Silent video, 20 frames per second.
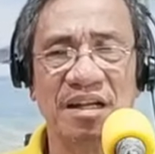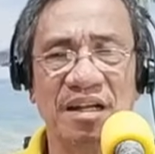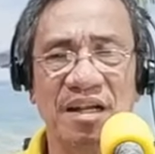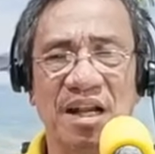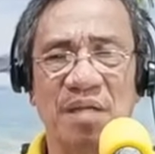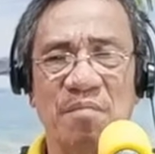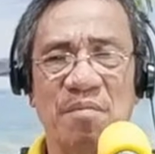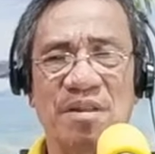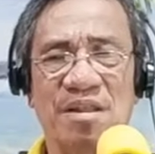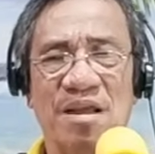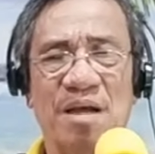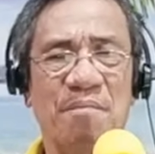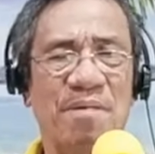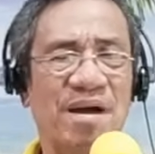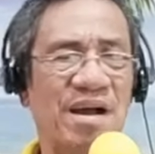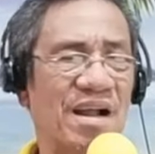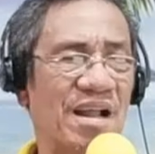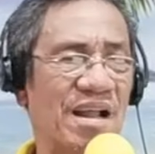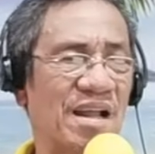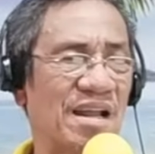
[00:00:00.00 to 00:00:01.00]
Ngayon ti
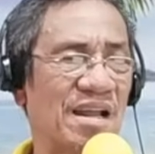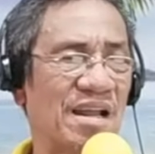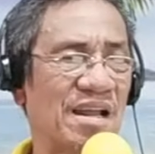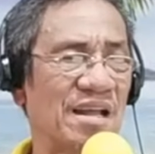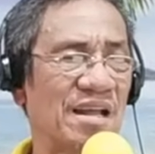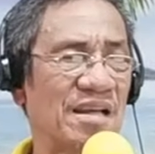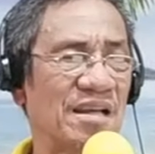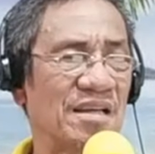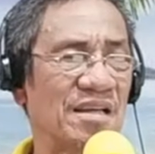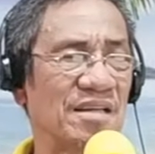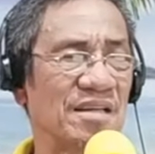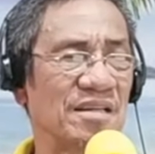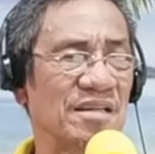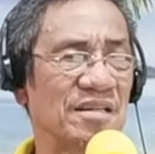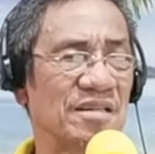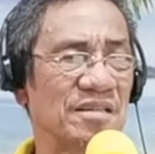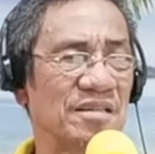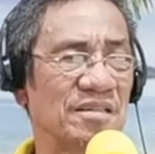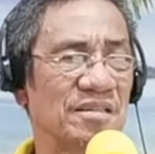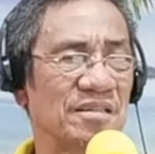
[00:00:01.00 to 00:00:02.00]
abaga na,
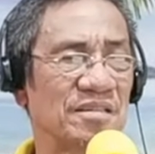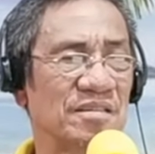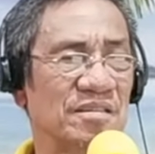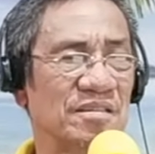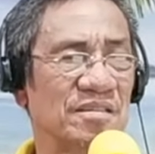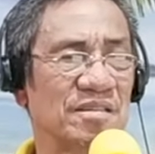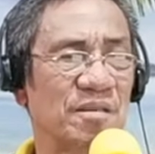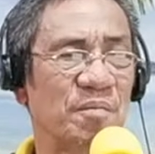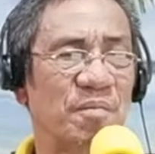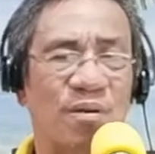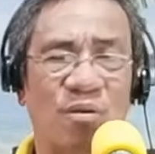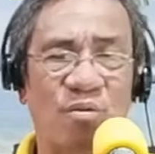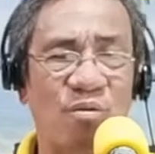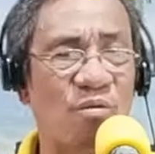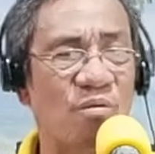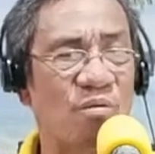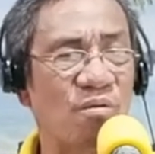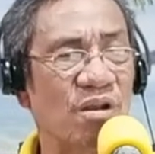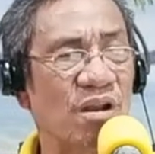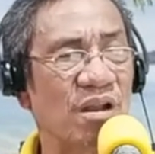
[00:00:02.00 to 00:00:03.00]
ti
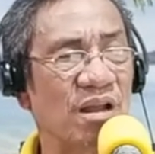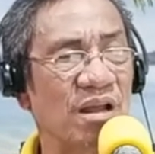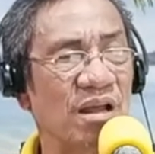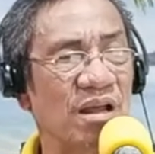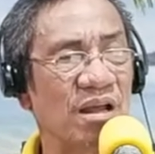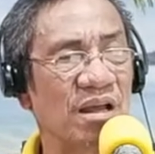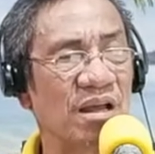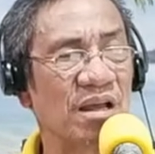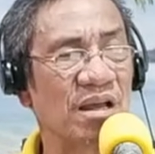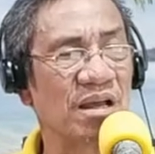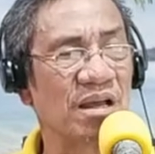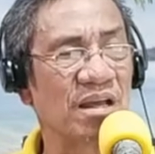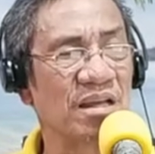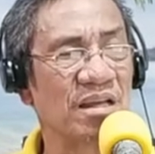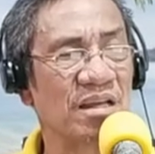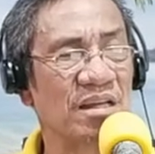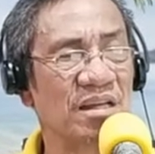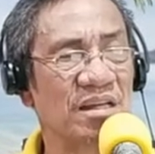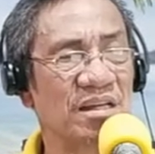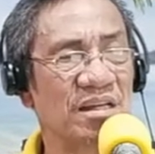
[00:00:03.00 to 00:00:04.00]
barokong na,
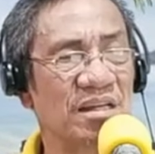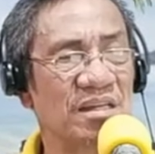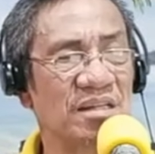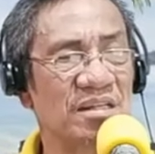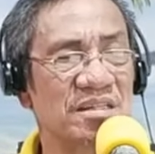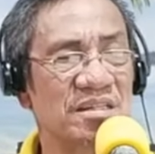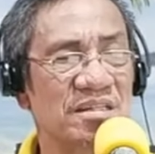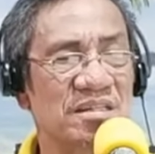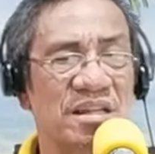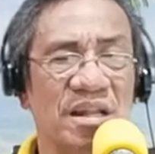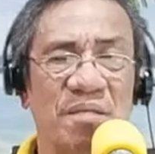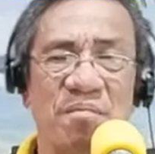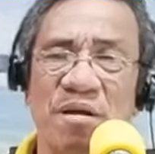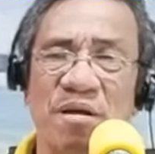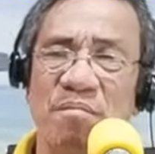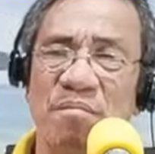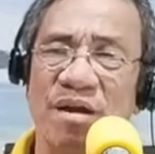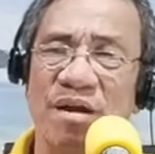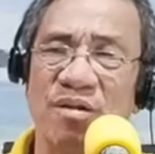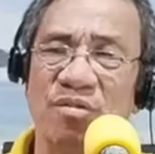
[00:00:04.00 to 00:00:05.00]

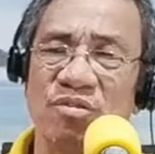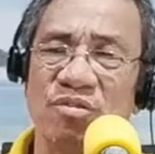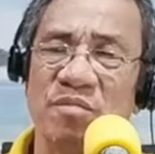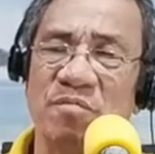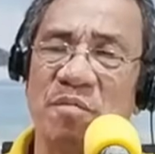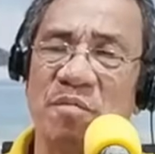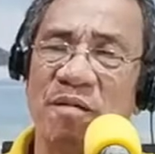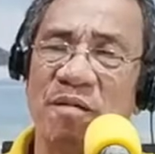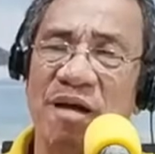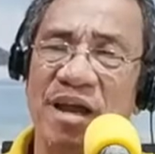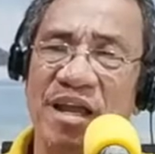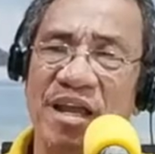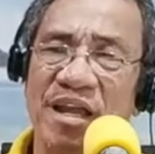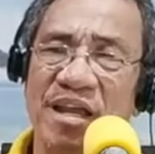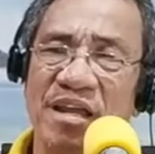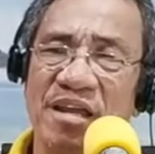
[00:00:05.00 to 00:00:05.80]
slabang banglo ti babae.